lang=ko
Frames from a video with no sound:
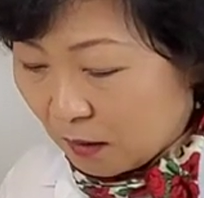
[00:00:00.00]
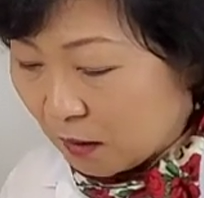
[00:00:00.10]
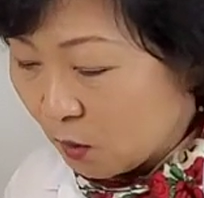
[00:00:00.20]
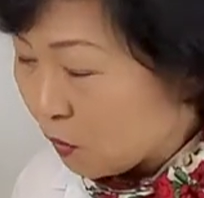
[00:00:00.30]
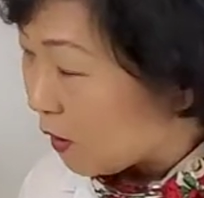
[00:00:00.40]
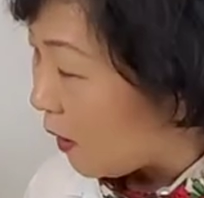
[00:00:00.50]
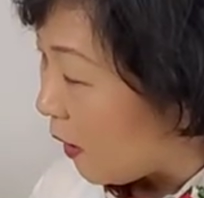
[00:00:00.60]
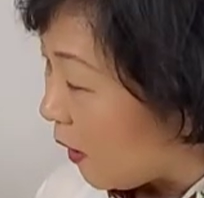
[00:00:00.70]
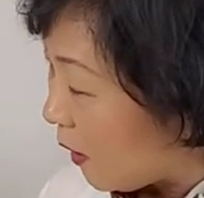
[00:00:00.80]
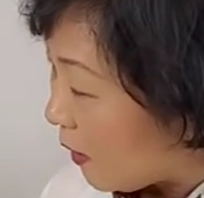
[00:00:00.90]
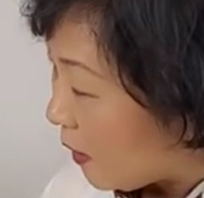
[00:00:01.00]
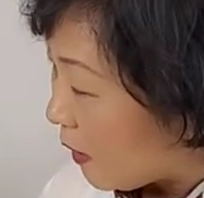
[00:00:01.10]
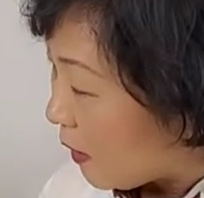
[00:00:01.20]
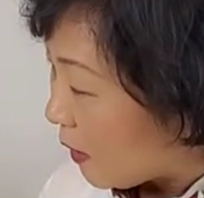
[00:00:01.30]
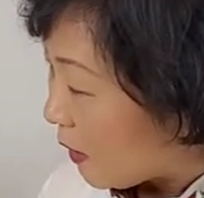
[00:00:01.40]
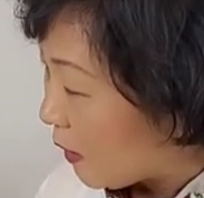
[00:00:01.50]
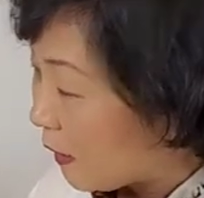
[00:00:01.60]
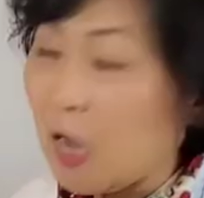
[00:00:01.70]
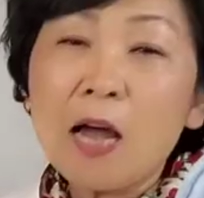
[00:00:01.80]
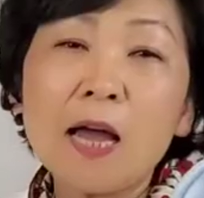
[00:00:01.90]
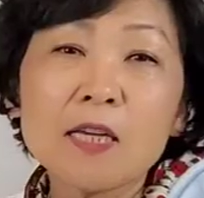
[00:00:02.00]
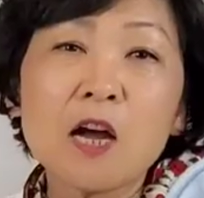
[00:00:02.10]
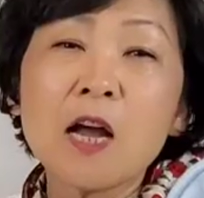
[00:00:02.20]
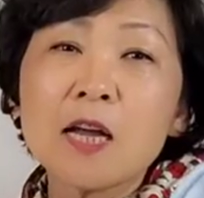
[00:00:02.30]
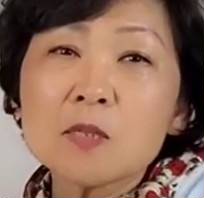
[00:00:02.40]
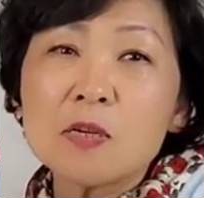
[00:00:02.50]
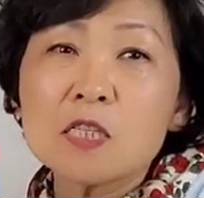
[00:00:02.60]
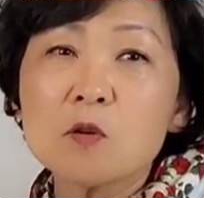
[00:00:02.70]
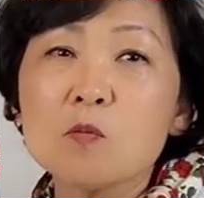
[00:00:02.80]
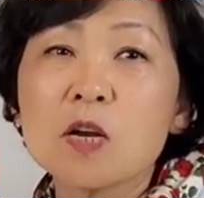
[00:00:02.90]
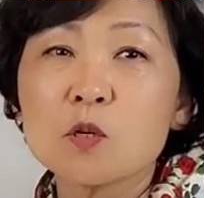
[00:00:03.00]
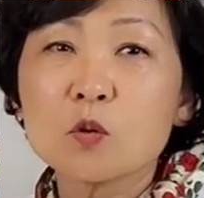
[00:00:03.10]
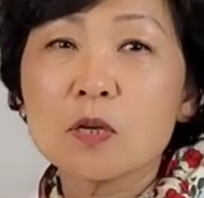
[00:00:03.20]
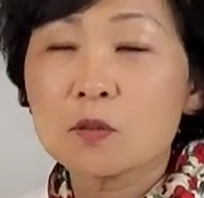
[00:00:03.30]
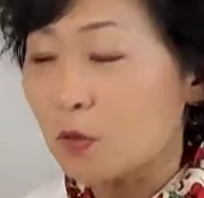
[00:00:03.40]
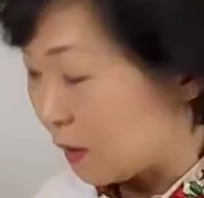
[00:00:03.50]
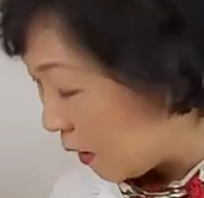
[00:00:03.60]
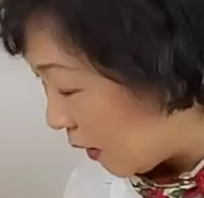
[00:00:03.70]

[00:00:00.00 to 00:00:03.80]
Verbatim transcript: 그리고 이제 이렇게 다 이거 한 가지만 있으면 얼마나 좋겠어요. 근데